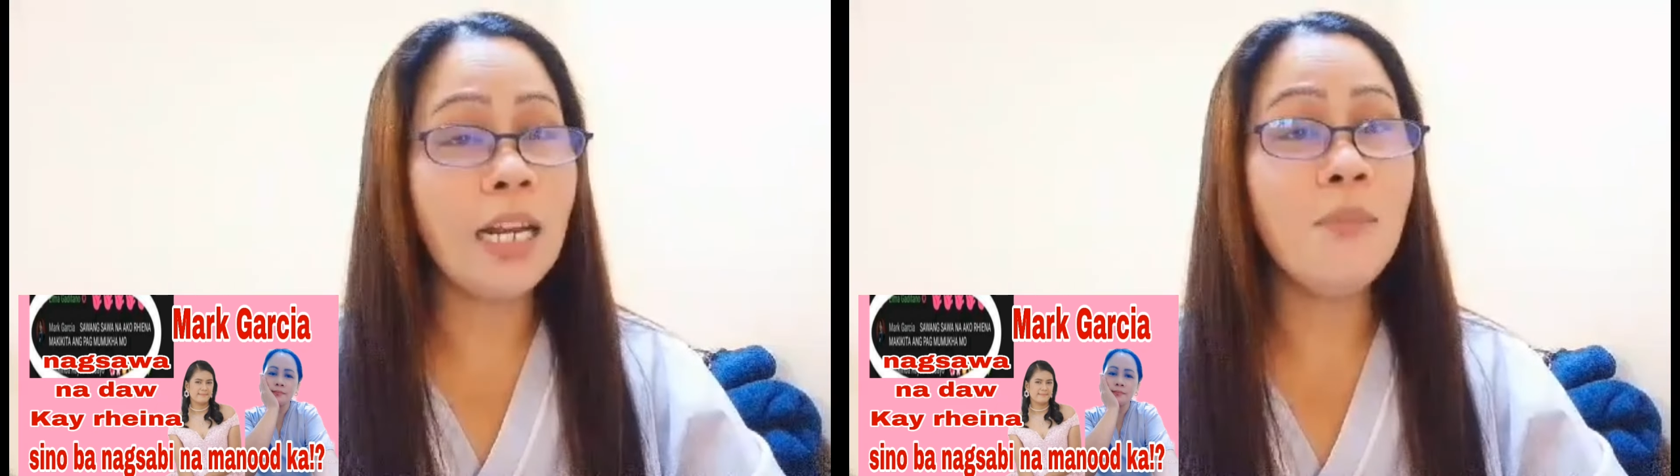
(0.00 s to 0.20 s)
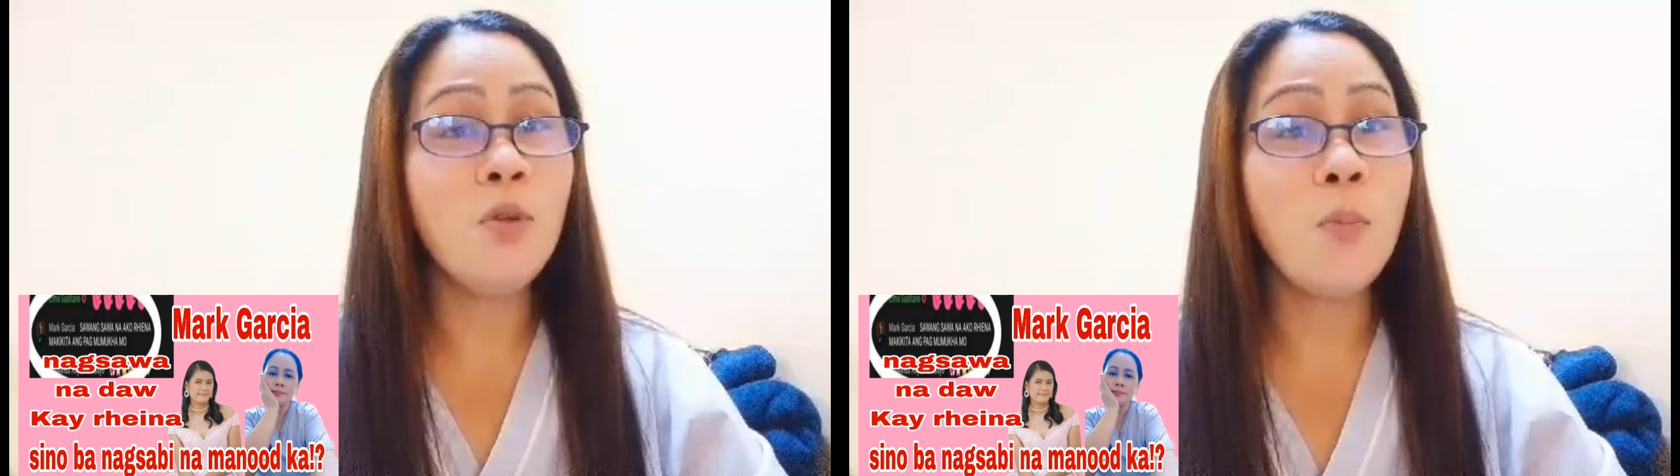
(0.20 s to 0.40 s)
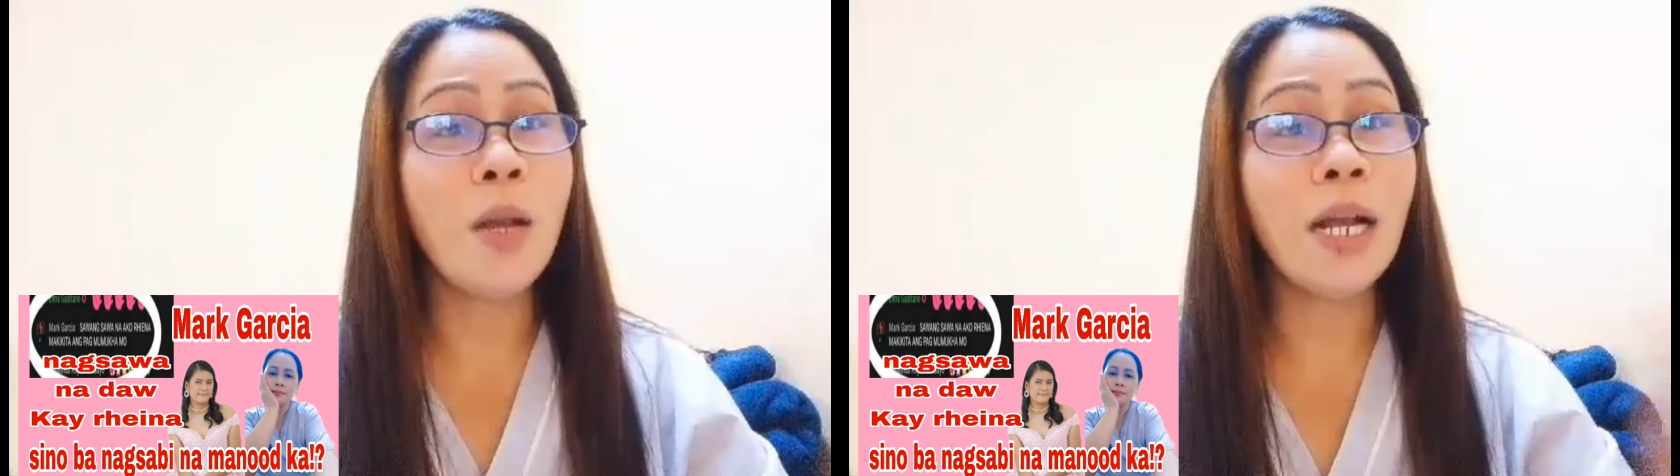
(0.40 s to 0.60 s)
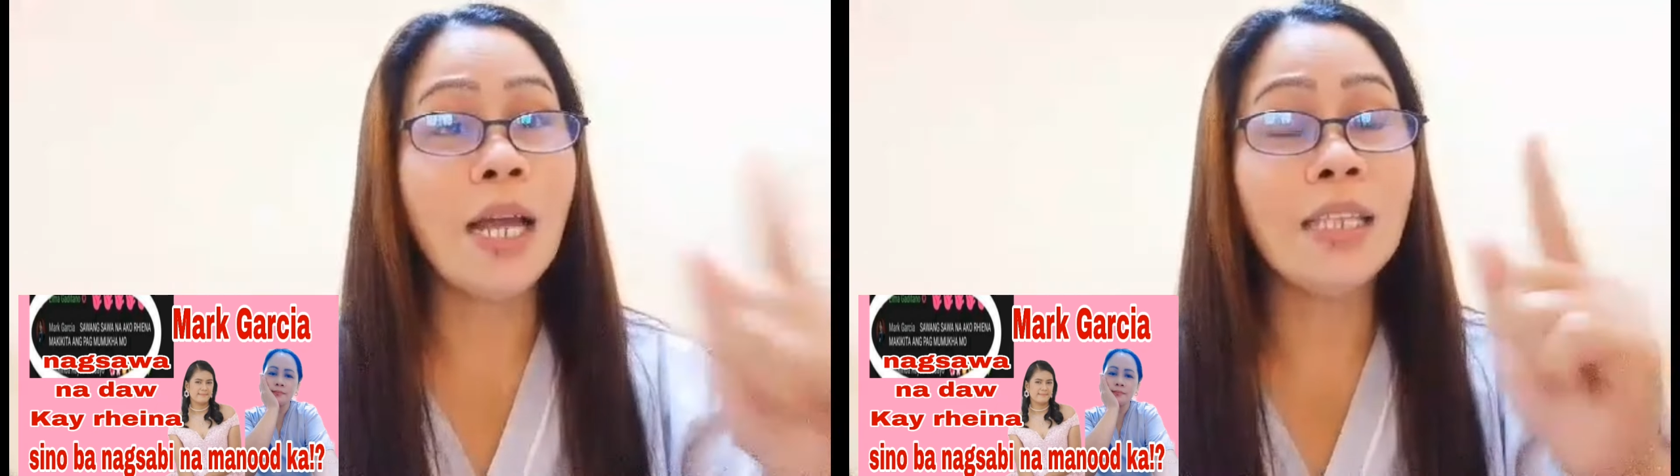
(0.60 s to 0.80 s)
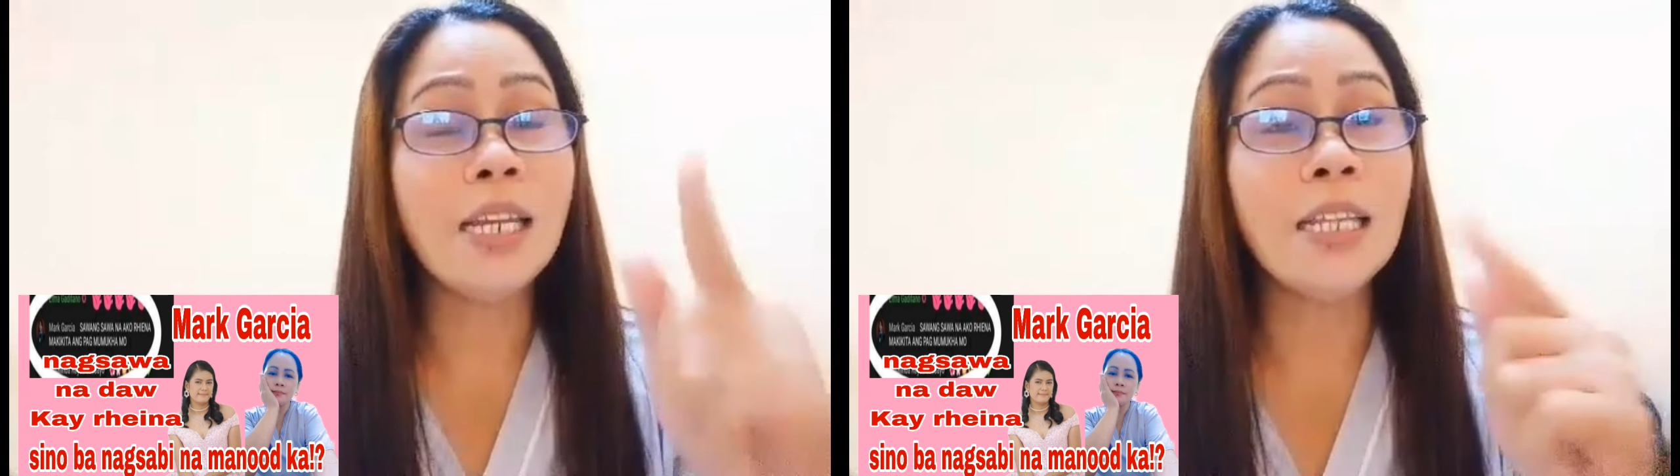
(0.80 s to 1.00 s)
Alam niyo
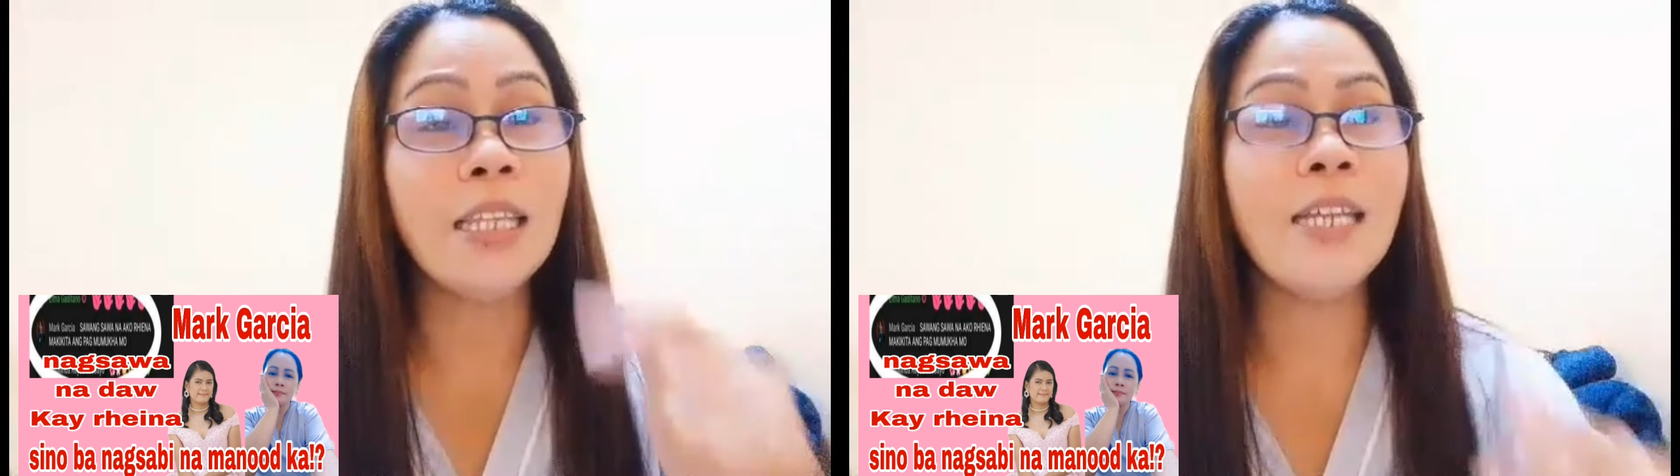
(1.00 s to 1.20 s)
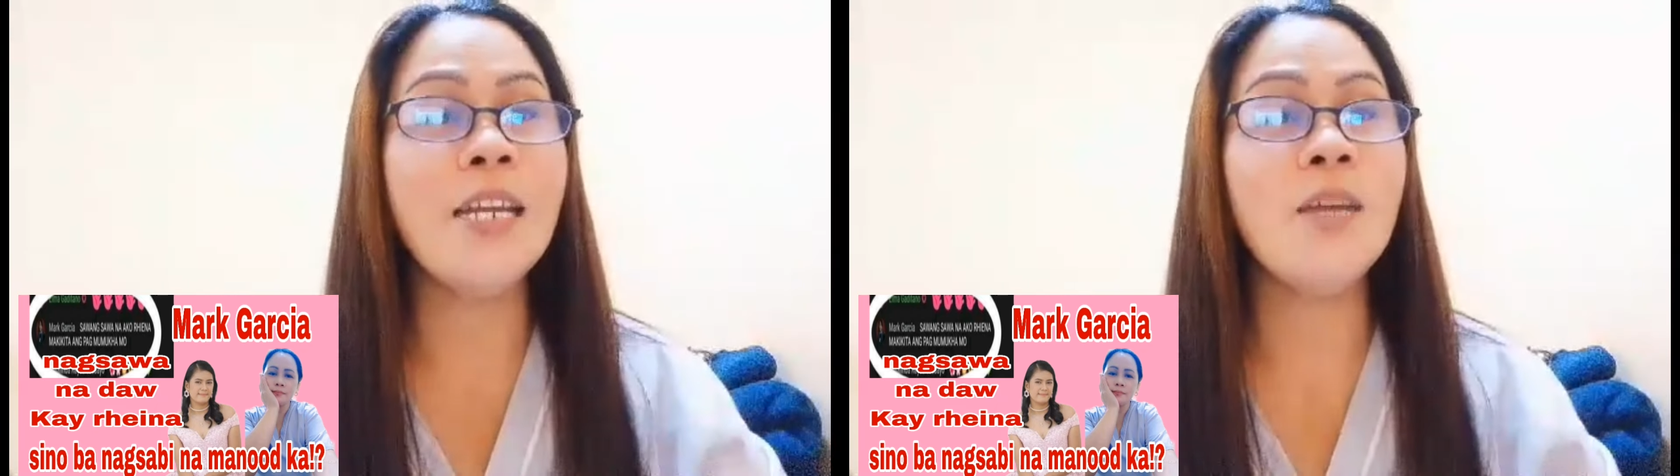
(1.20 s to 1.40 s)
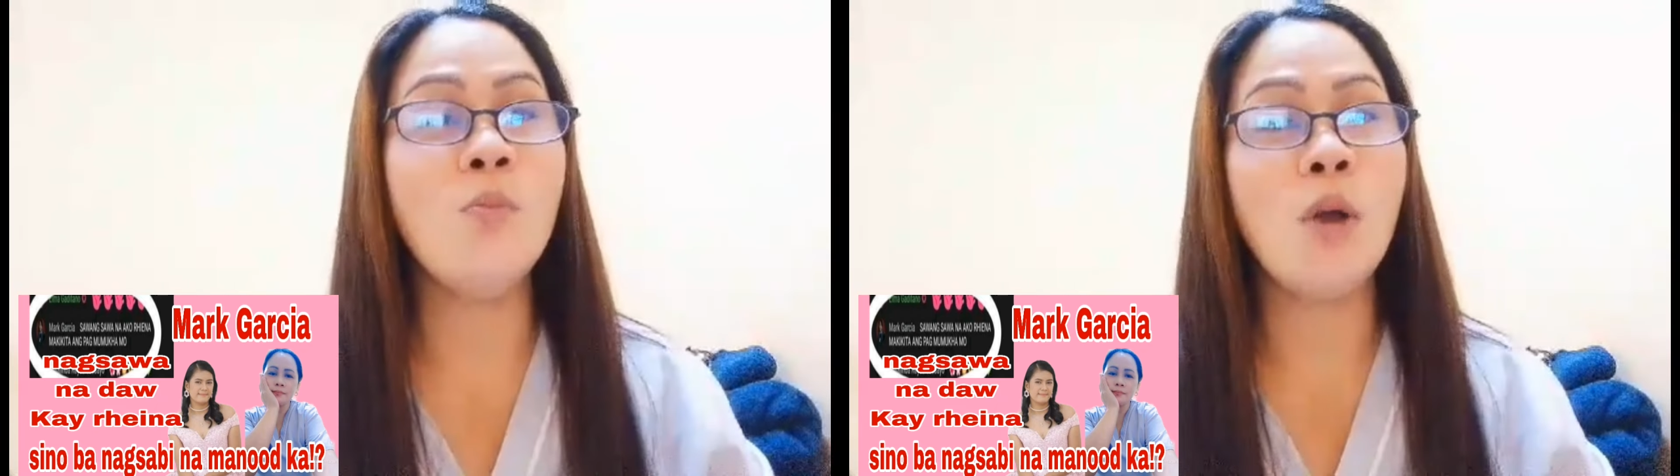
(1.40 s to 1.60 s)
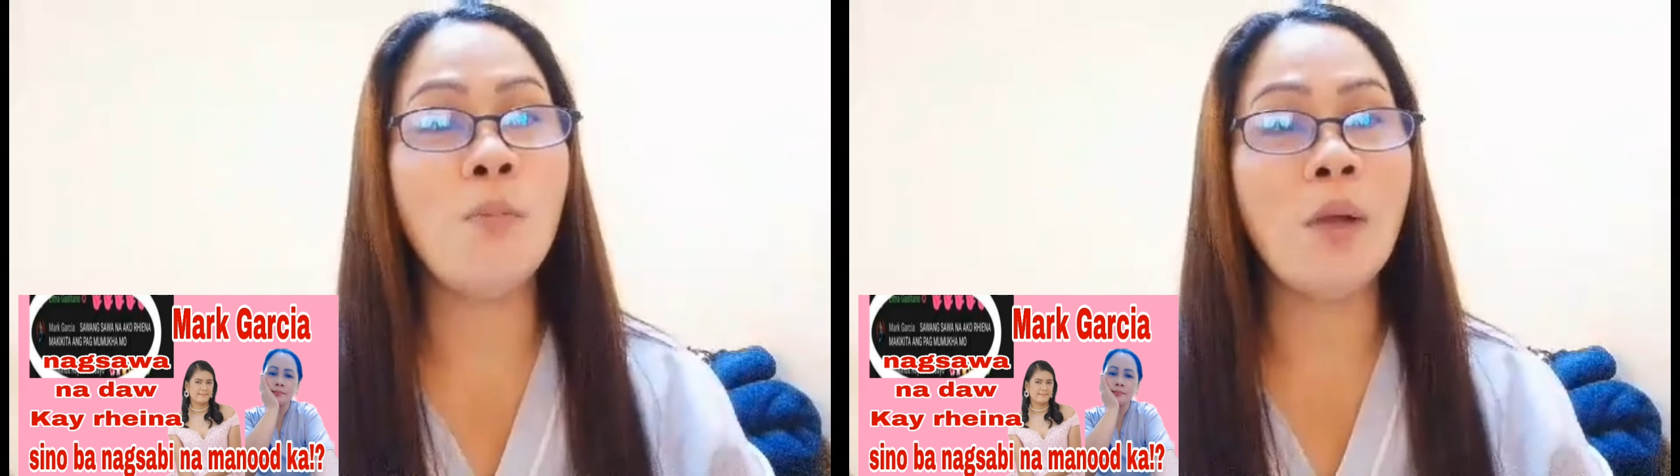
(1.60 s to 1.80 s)
pagka tinitignan mo ang